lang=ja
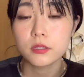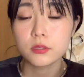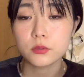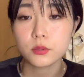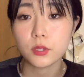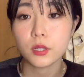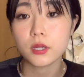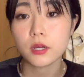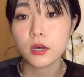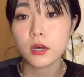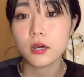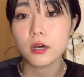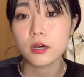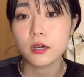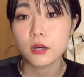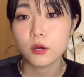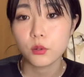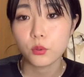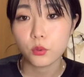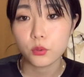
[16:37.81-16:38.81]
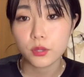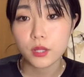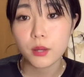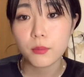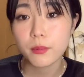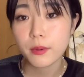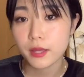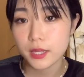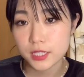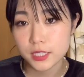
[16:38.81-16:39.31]
それが、お
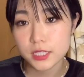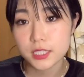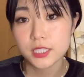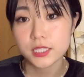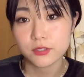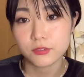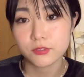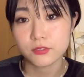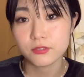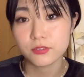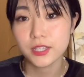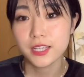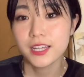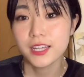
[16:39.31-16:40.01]
名前シール。